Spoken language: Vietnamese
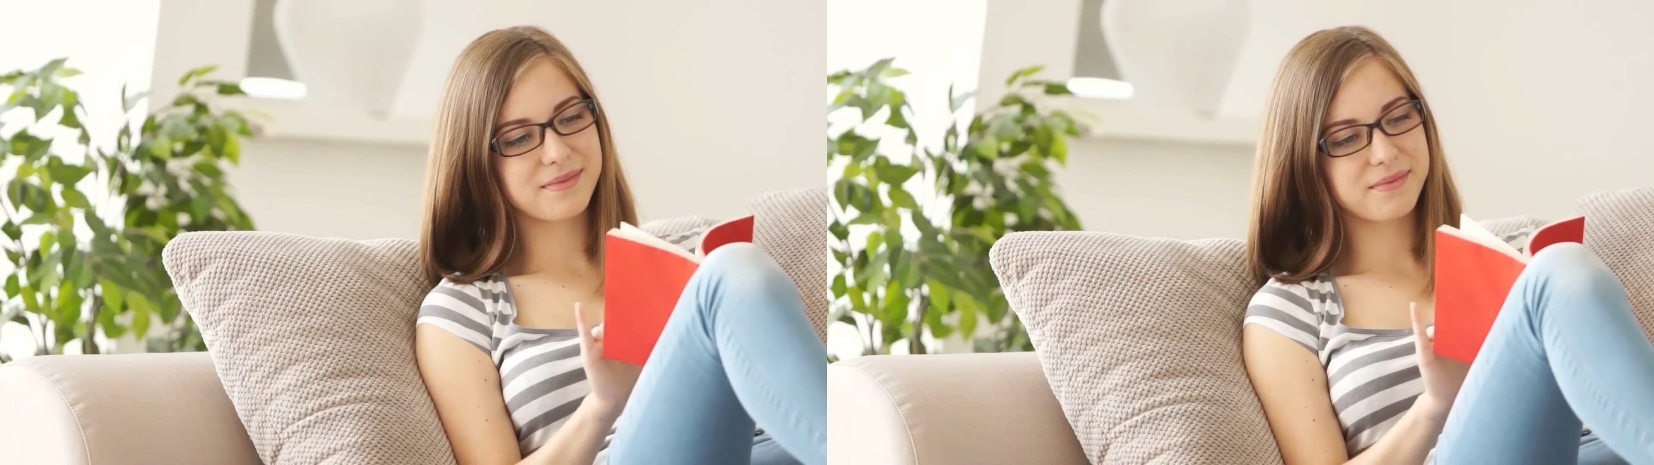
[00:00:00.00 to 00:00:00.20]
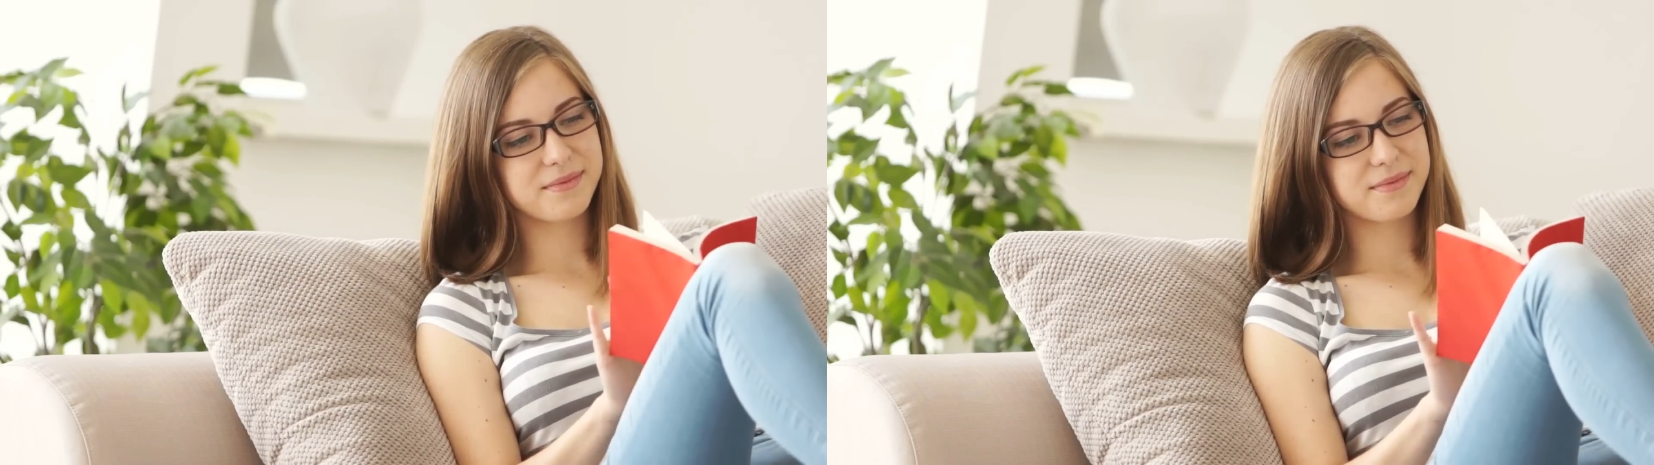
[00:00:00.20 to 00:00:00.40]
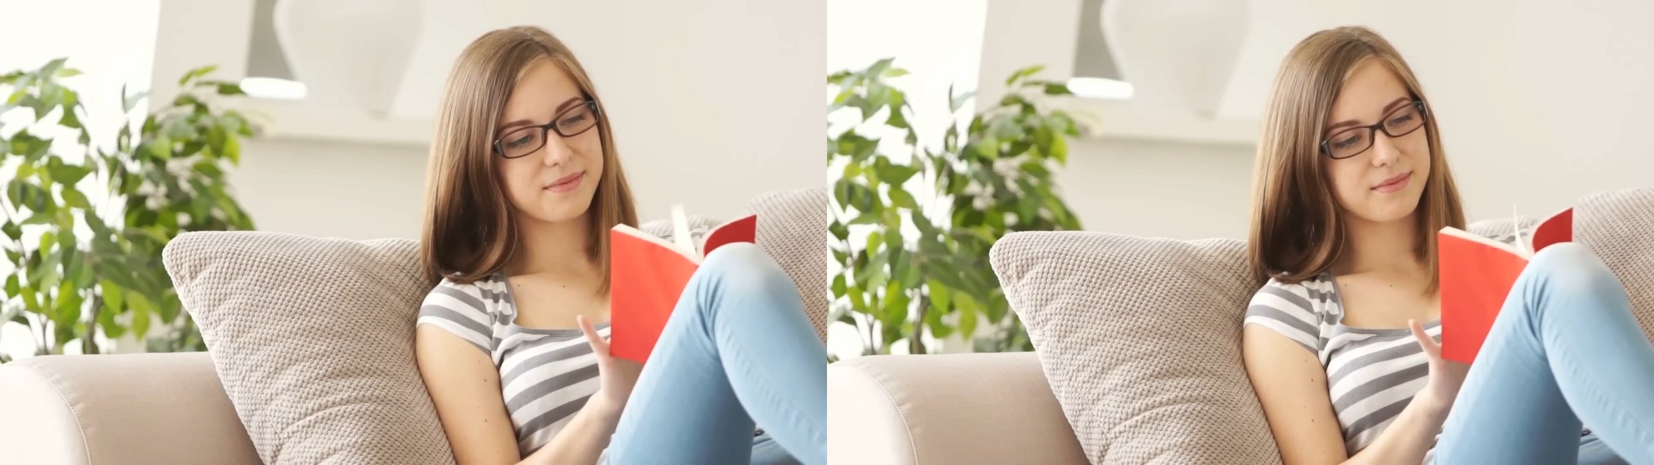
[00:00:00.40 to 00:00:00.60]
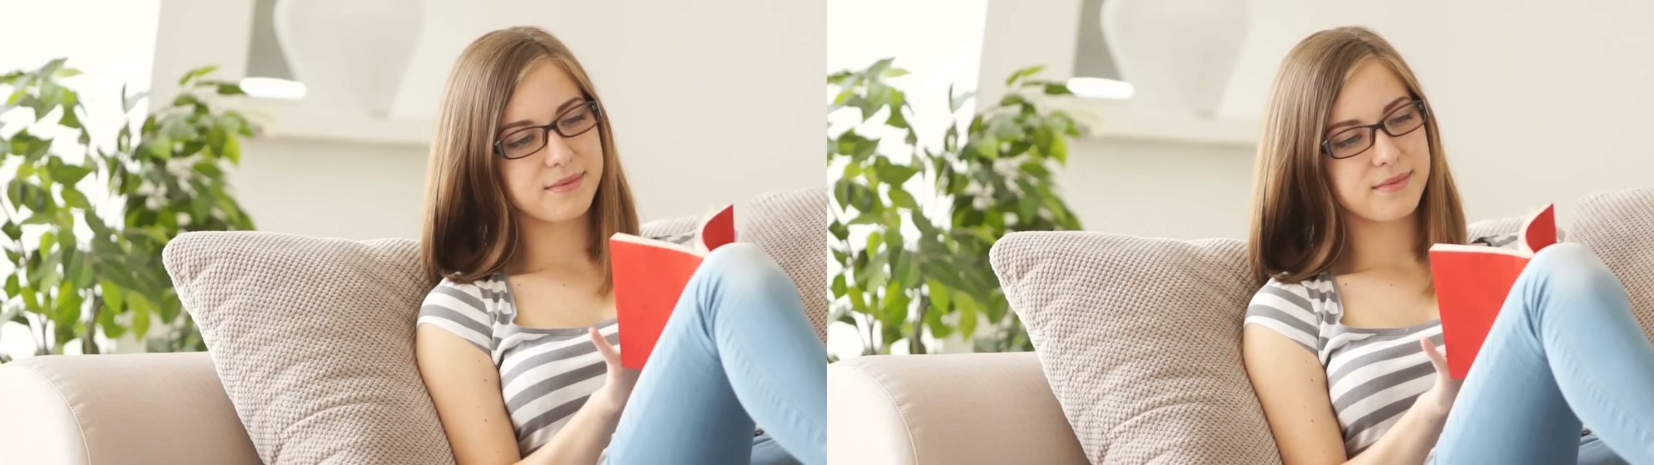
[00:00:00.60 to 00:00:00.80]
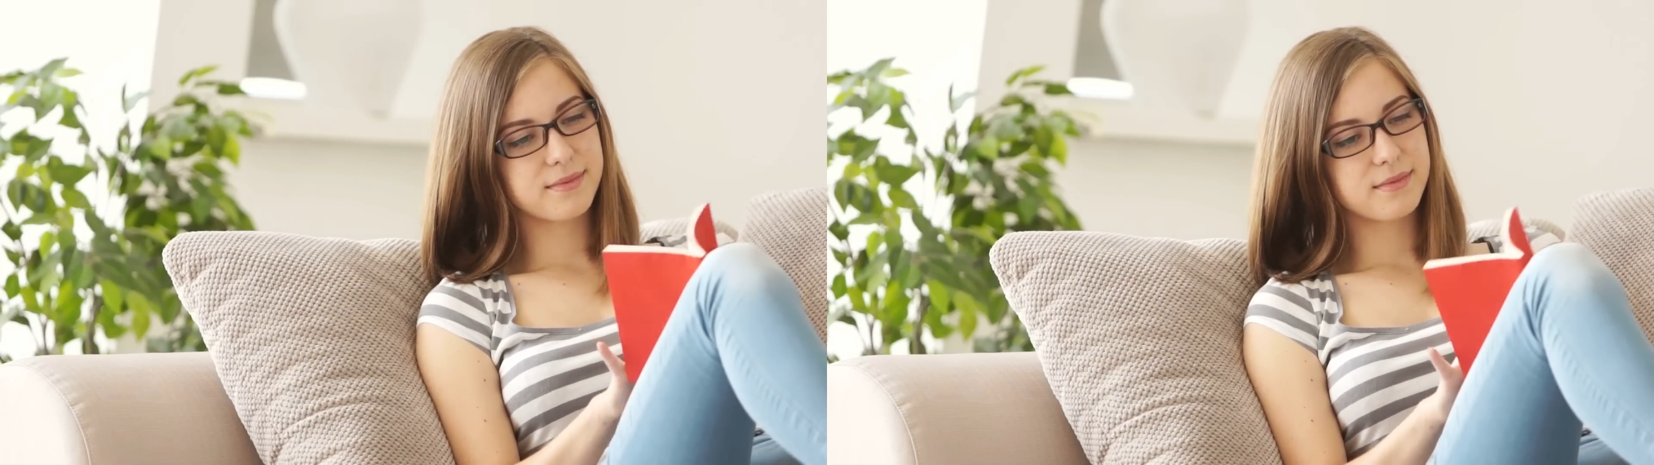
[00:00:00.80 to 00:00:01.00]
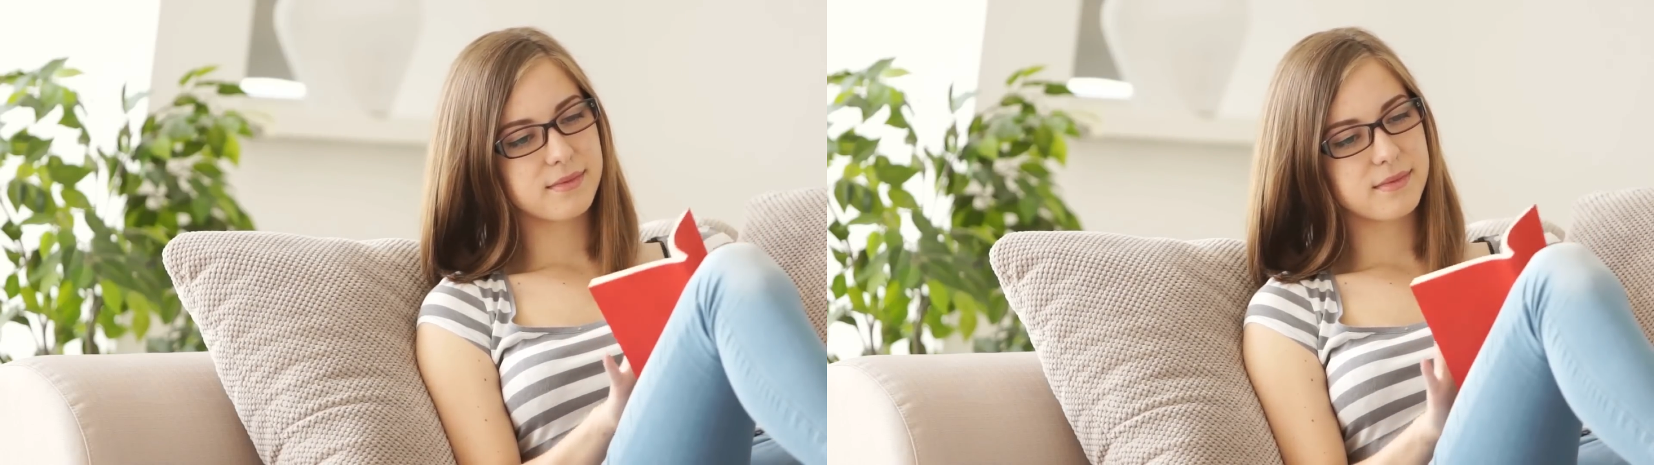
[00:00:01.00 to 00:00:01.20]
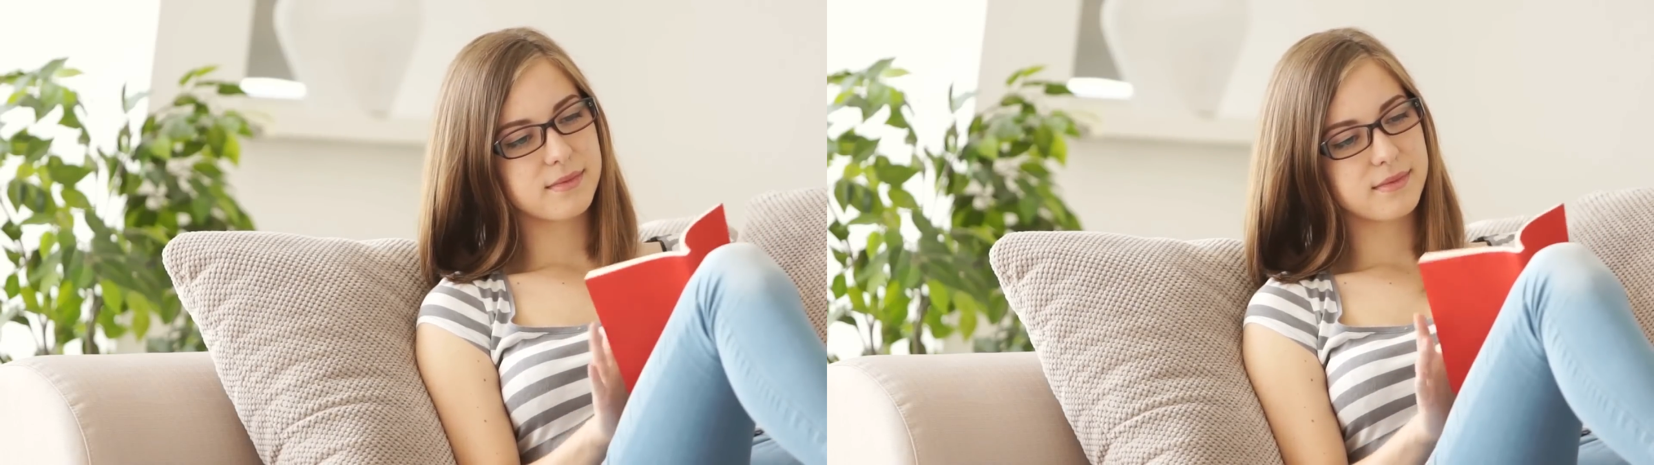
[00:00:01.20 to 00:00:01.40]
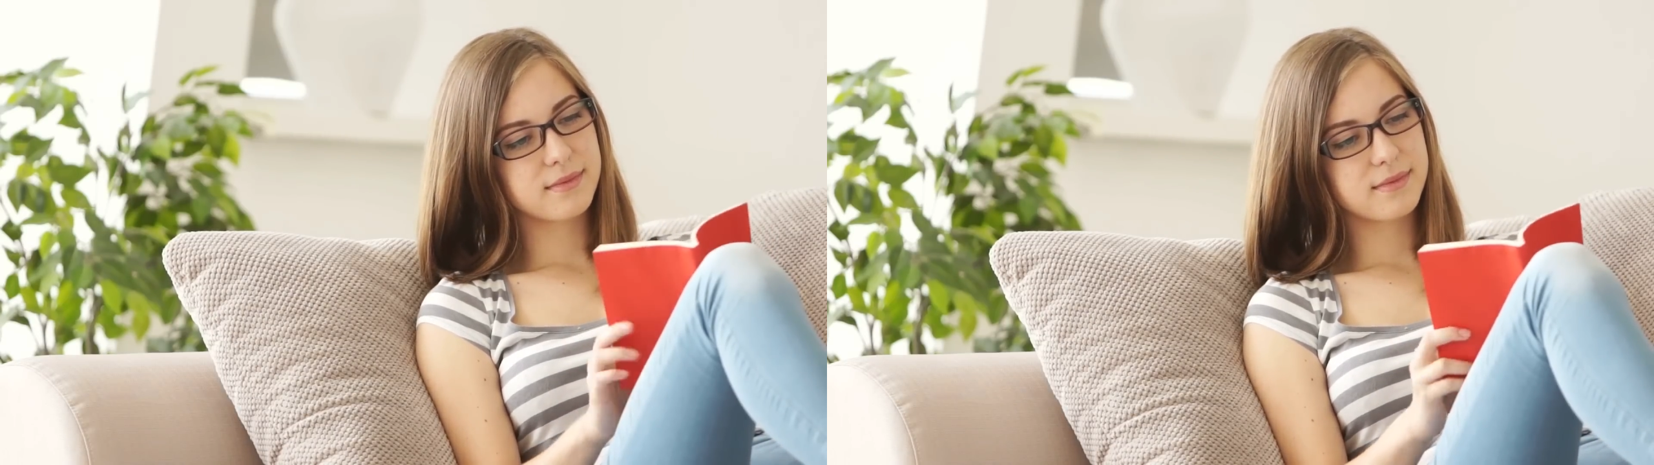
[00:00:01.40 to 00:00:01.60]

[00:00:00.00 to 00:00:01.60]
như những ngày đầu